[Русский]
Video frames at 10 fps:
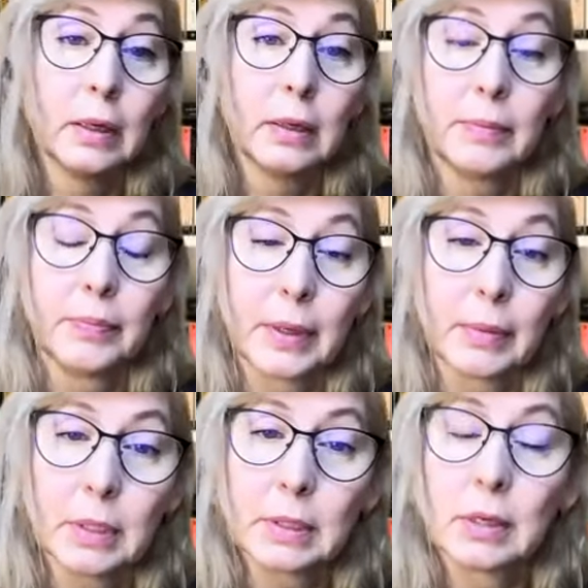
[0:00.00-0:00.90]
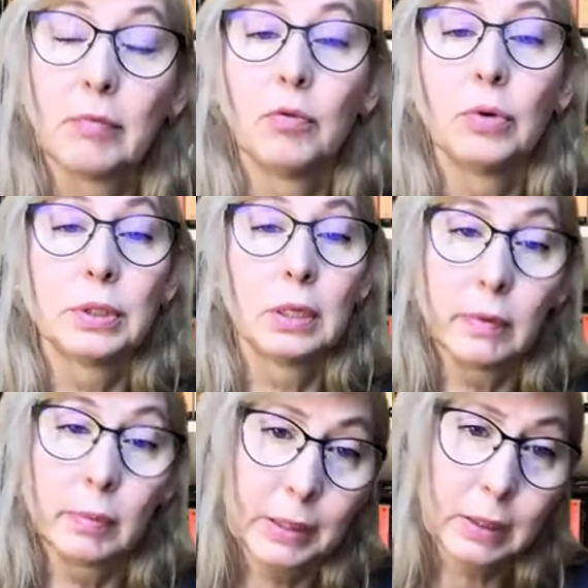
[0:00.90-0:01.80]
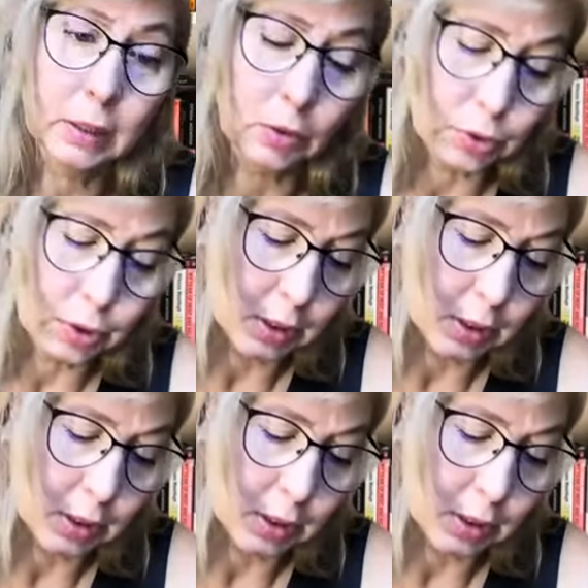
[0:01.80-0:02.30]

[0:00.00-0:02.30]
там на завод или выполнял какую-то